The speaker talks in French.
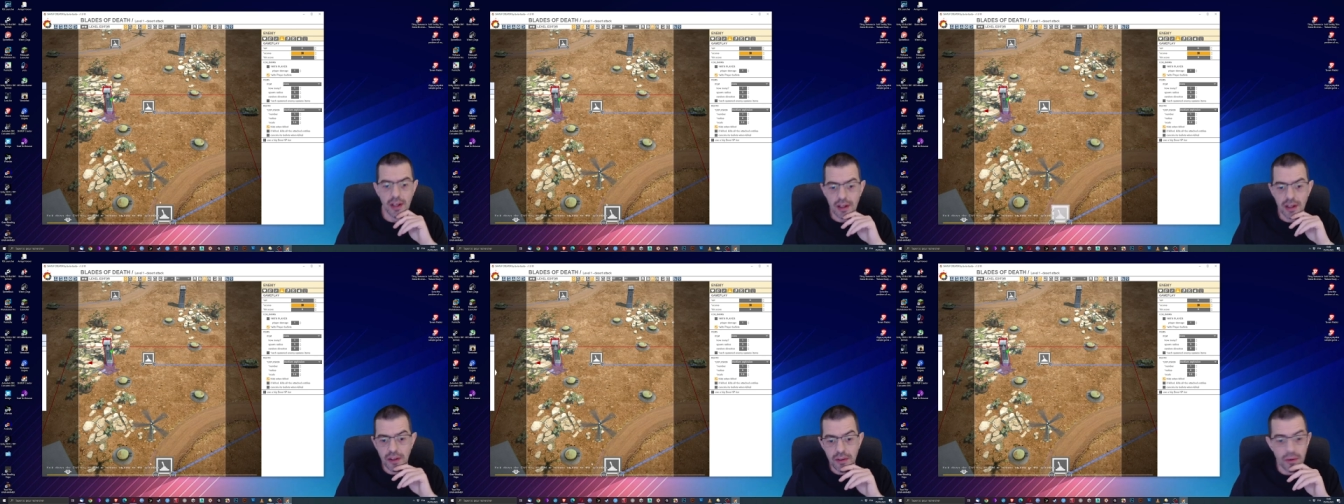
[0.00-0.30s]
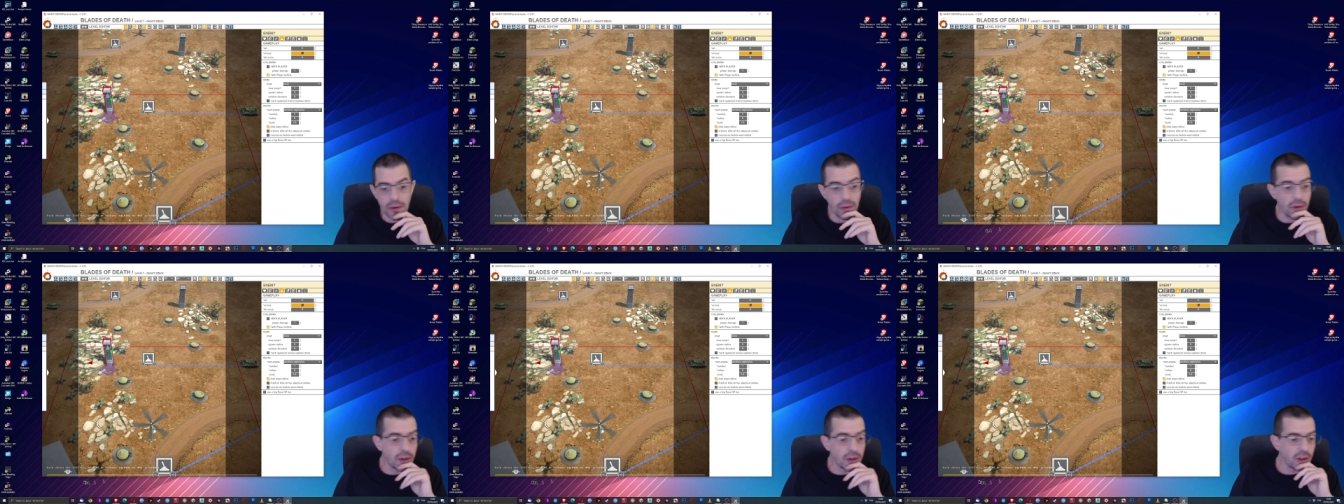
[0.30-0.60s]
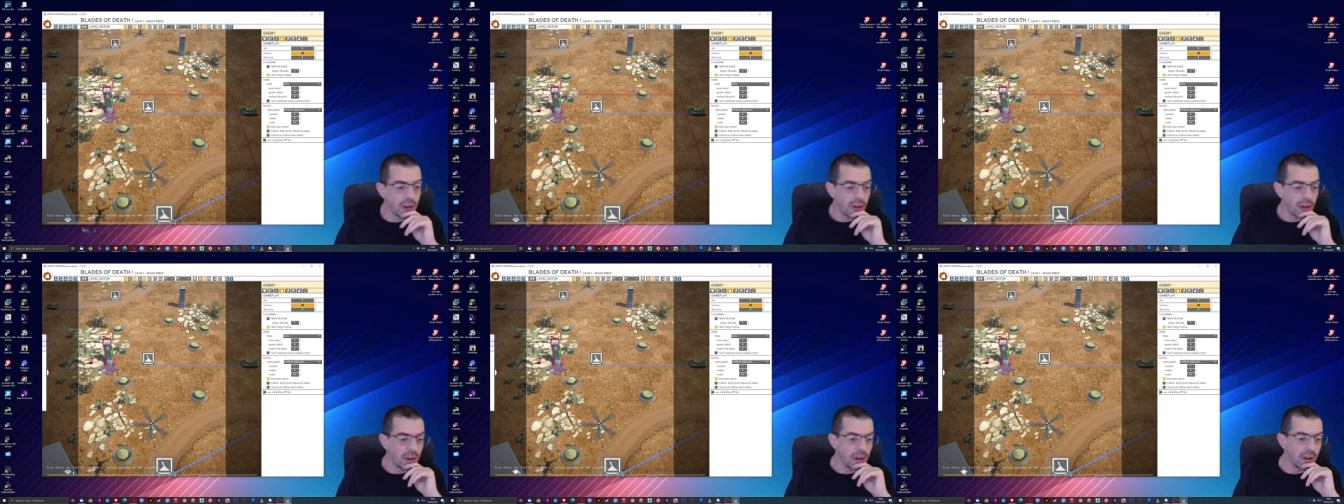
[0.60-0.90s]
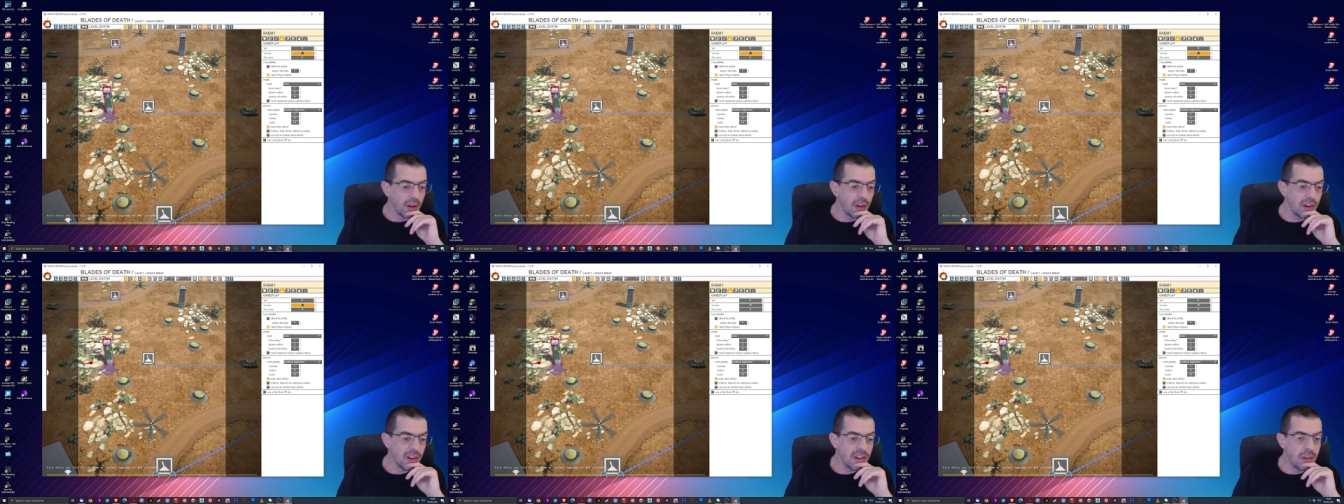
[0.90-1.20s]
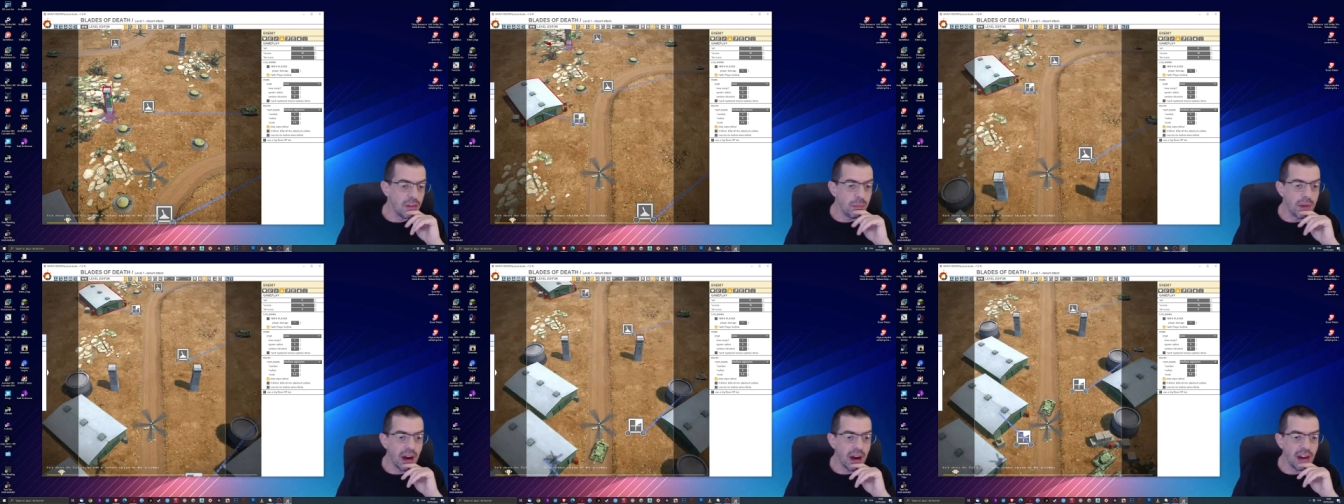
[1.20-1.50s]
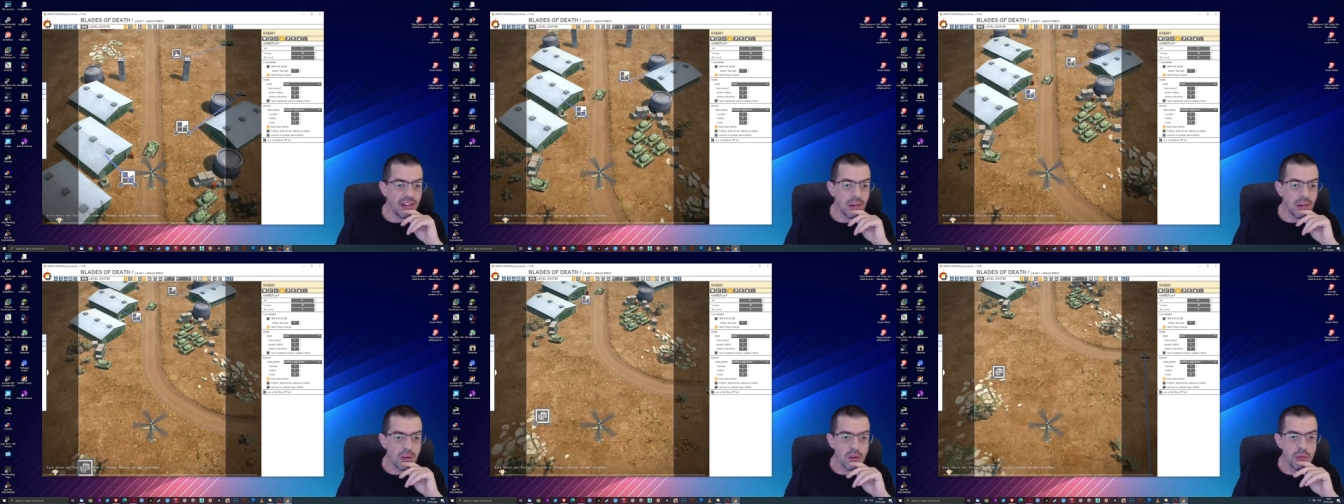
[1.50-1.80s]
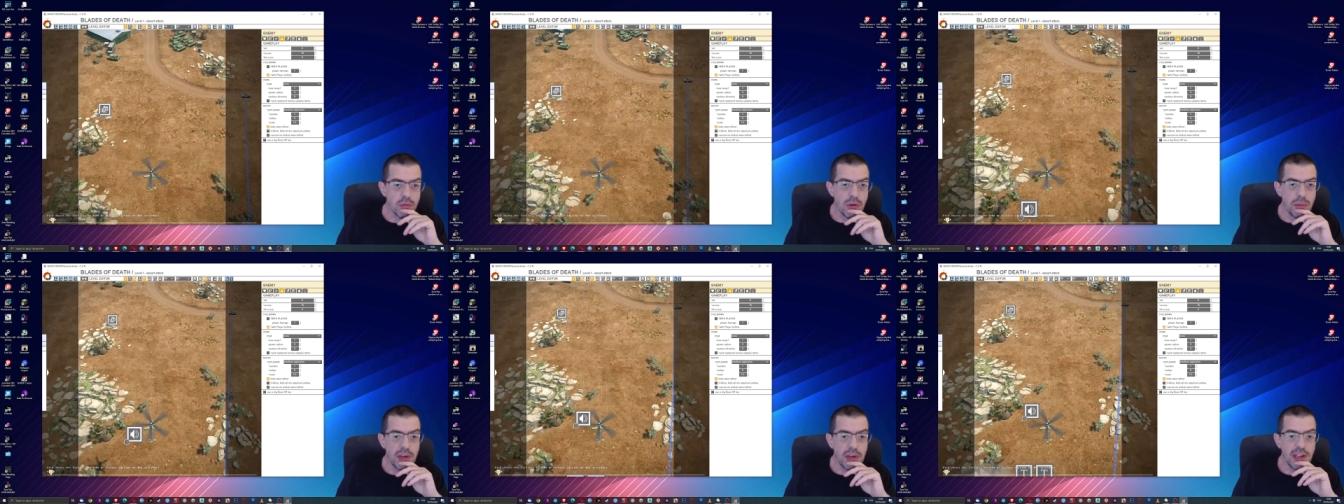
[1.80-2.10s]
Donc, si par exemple je
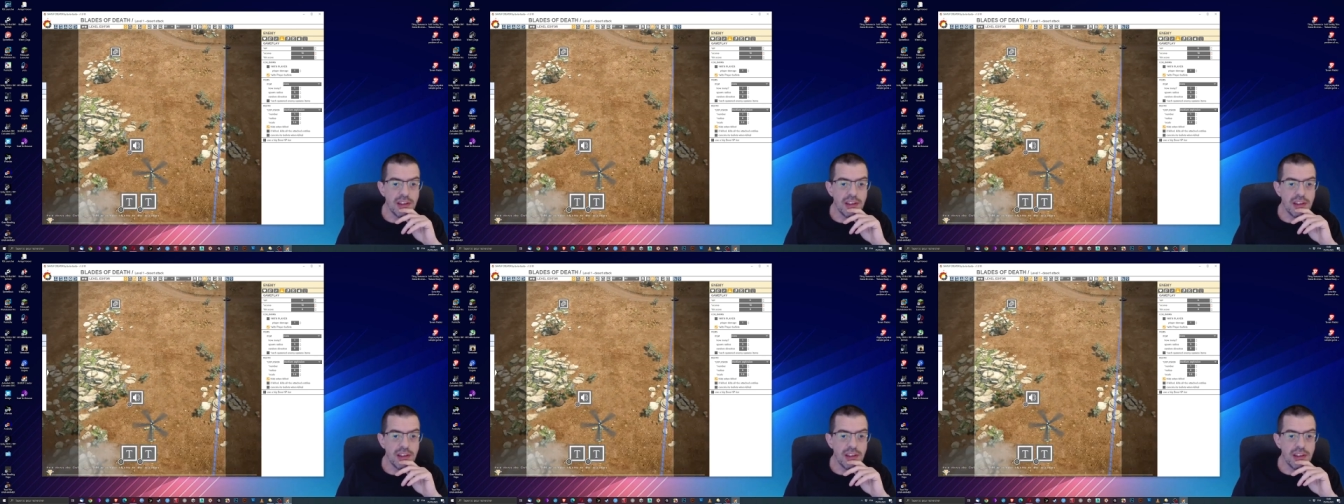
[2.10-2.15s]
me mets